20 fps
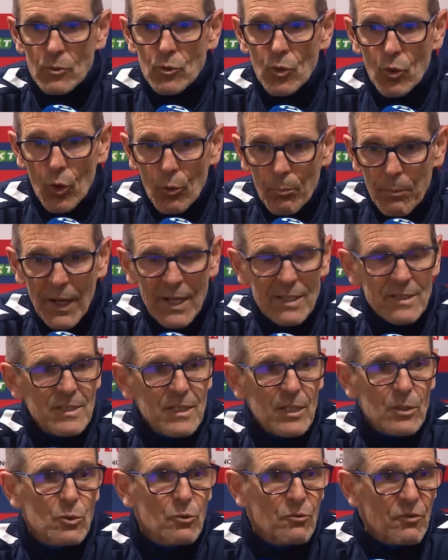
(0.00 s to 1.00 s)
de
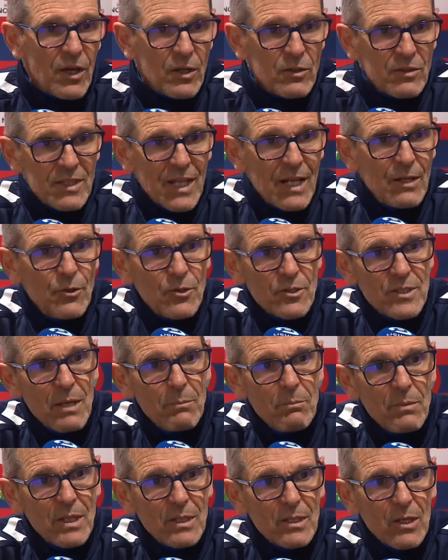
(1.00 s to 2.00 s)
repartir, de faire une telle
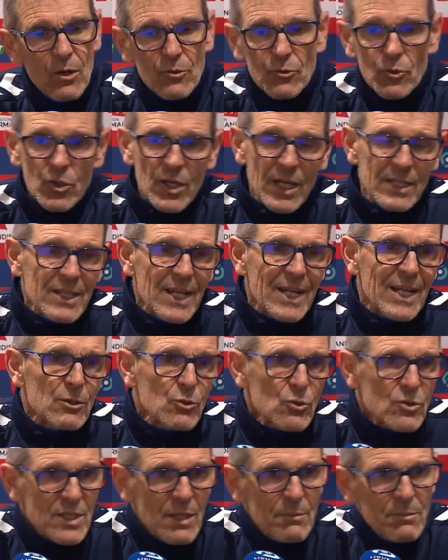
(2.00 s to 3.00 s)
deuxième mi-temps, de gagner
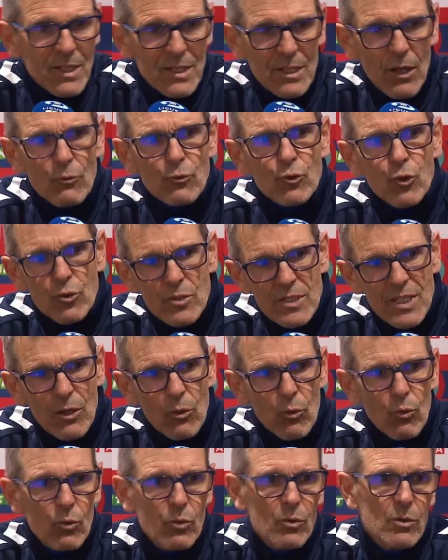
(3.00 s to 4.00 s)
la deuxième mi-temps
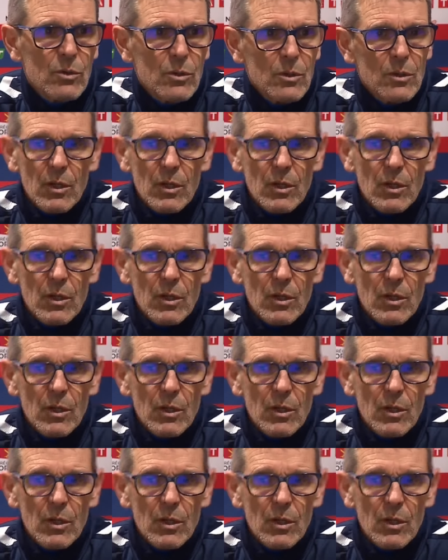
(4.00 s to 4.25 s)
2-0,